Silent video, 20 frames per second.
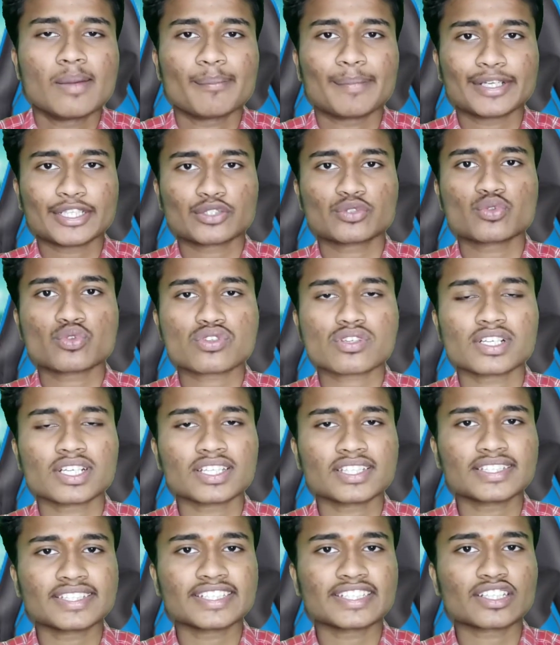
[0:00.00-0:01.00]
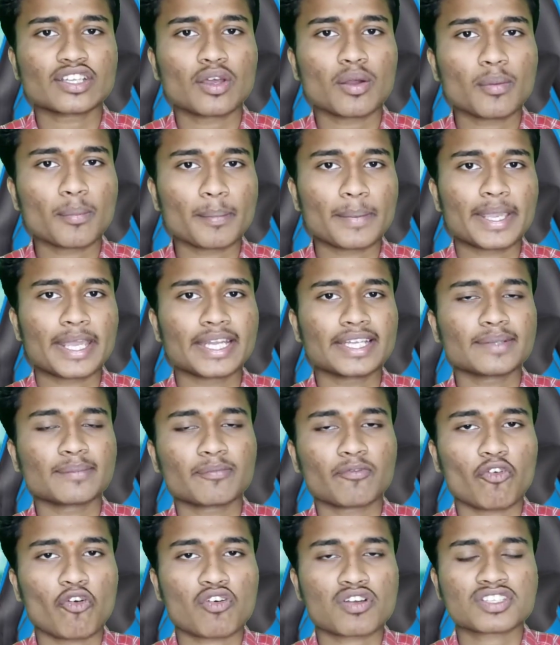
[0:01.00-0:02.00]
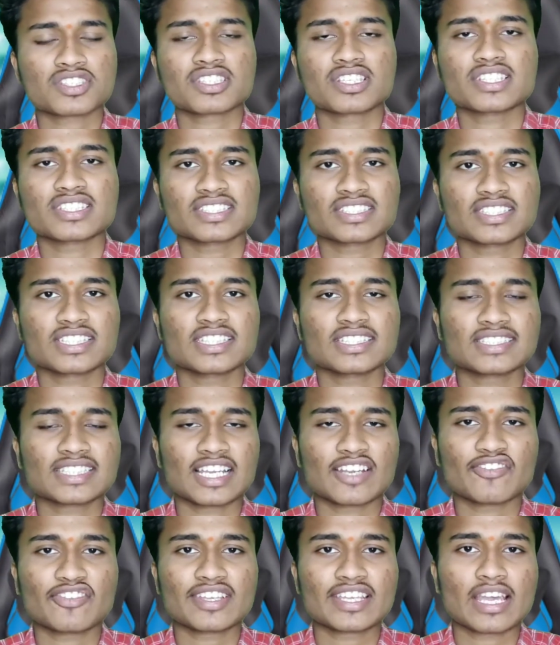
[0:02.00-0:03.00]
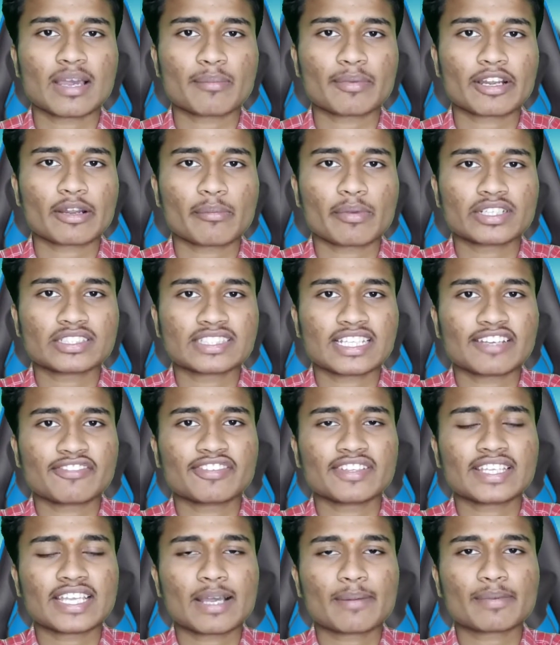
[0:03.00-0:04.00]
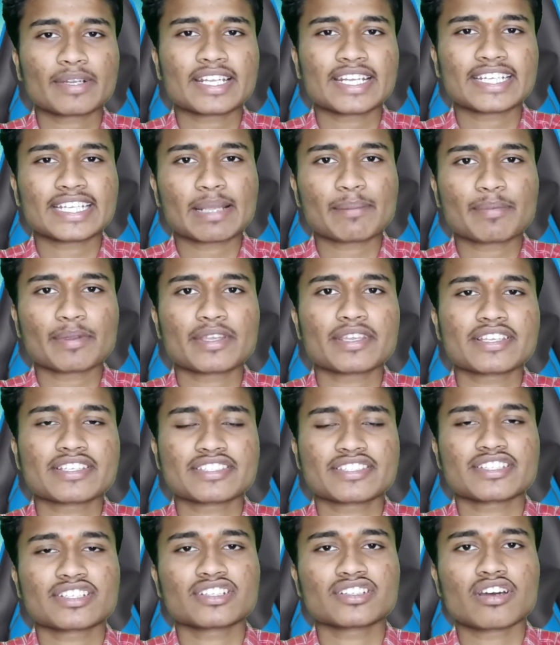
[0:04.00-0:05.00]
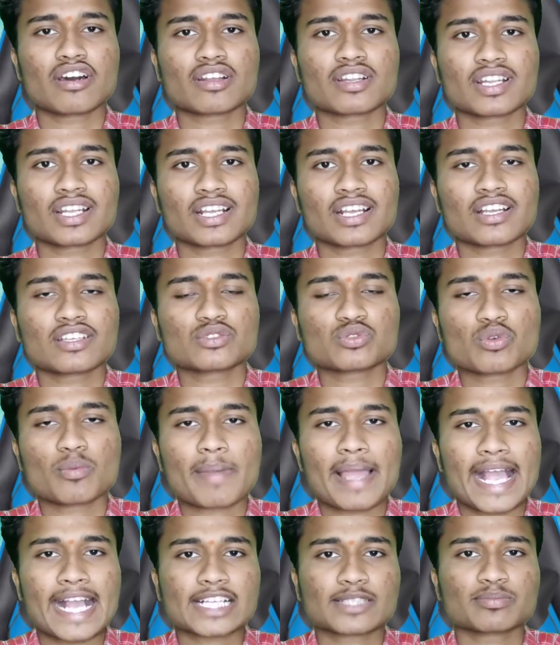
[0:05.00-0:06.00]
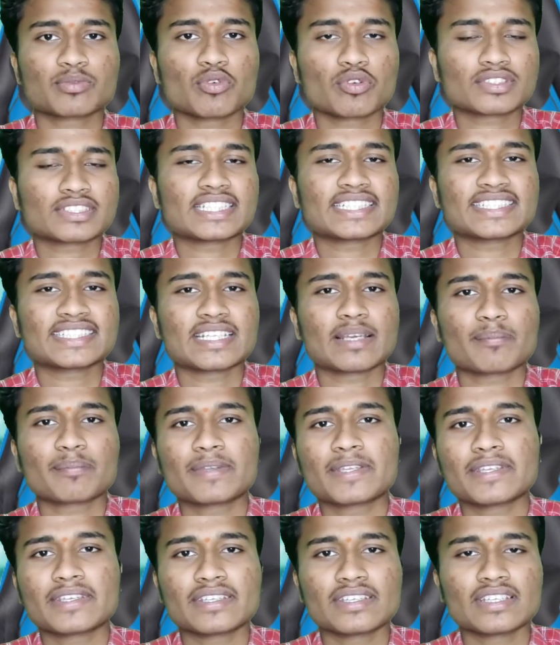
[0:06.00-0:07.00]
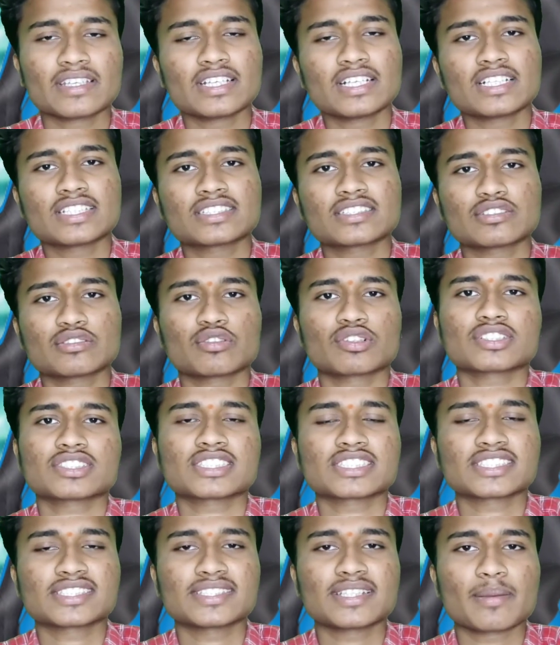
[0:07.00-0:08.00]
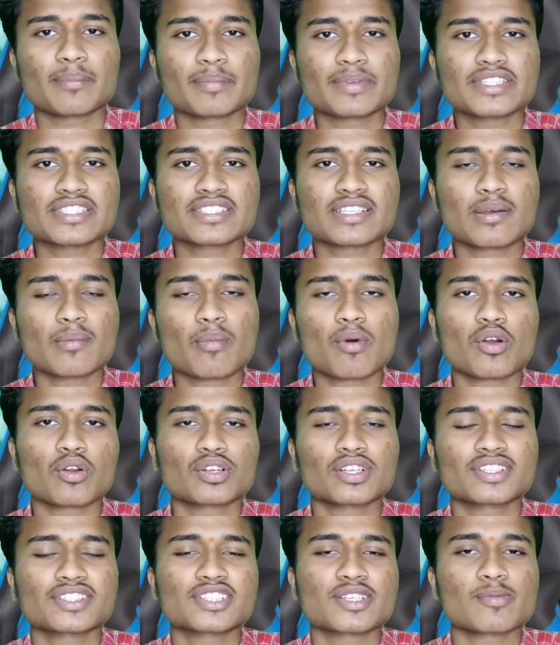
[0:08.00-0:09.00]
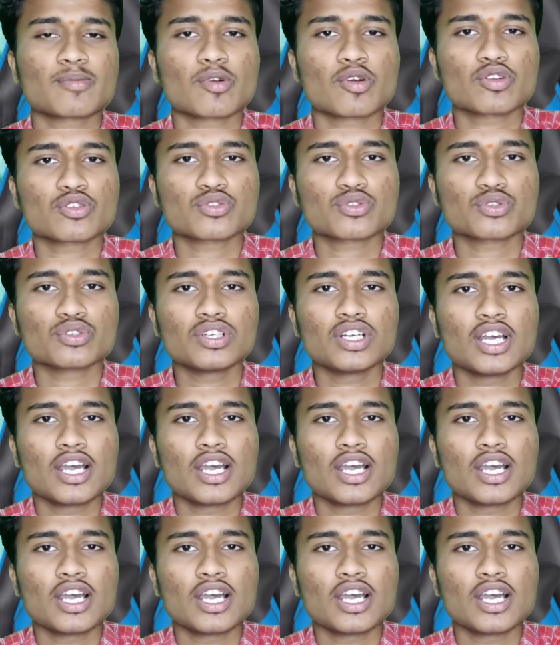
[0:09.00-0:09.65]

మనం చూసుకుంటే దీంట్లో మెయిన్ ఫోకస్ చేసింది సెల్ఫీ కెమెరా అన్నమాట సెల్ఫీ కెమెరా ఎయిట్ ఎంపీ ఇచ్చారు దారుణంగా సో మ్యాక్సిమం ఒక థర్టీన్ ఎంపీ ఒక సిక్స్టీన్ ఎంపీ ఇచ్చినా బాగుండేది చెప్పుకోవచ్చు